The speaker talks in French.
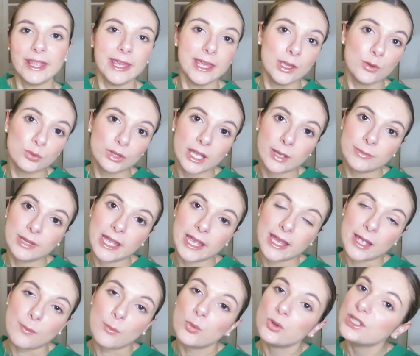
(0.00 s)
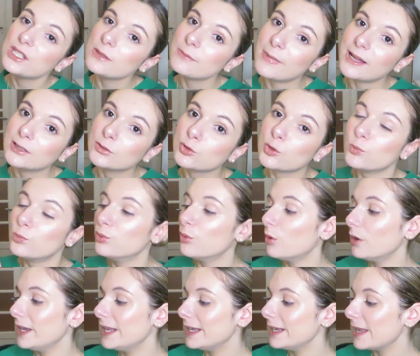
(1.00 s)
Et on termine avec un petit masque
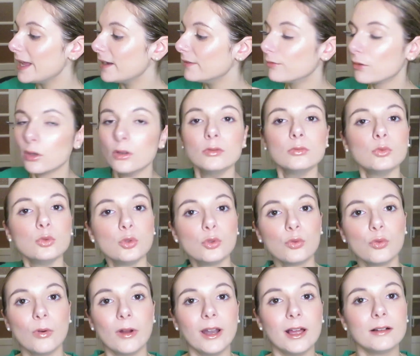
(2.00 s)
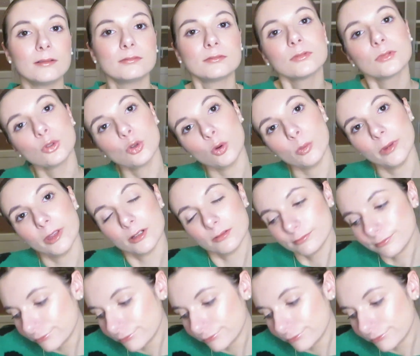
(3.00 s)
pour les lèvres. Donc voilà trop bien.